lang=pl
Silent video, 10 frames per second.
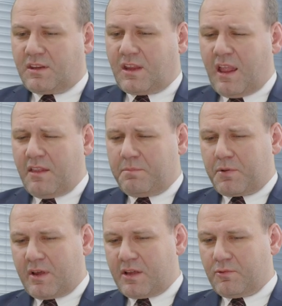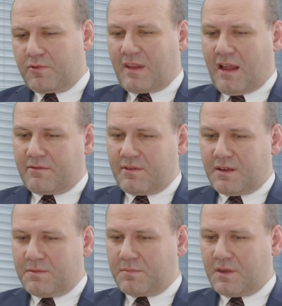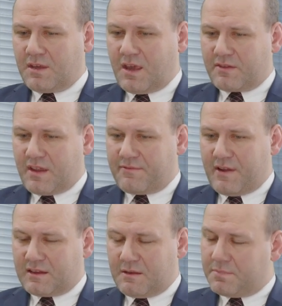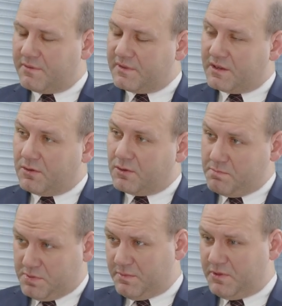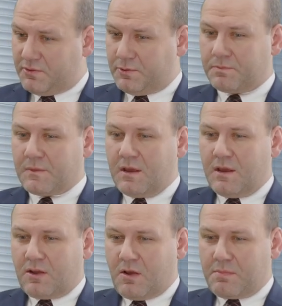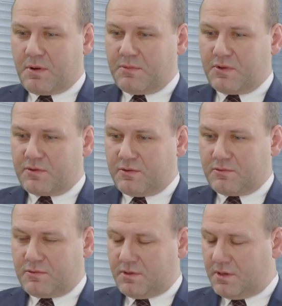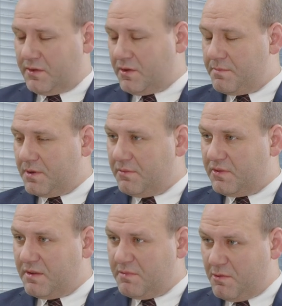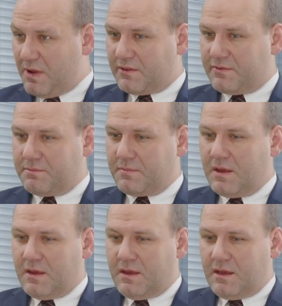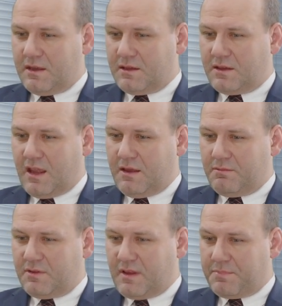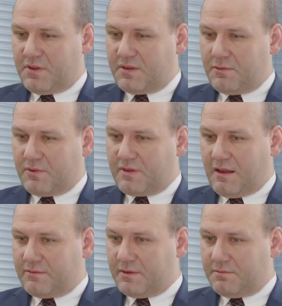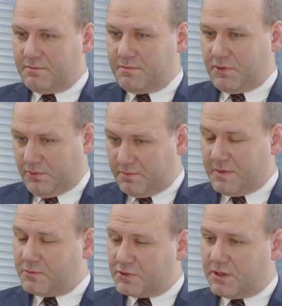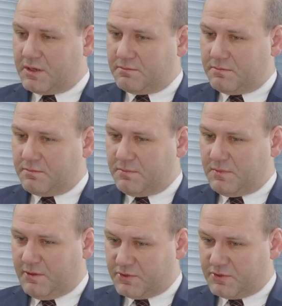ten projekt ustawy jest efektem pewnego kompromisu. Kompromisu, który jest kompromisem niełatwym. E, te zapisy ustawy rozumiem, że nie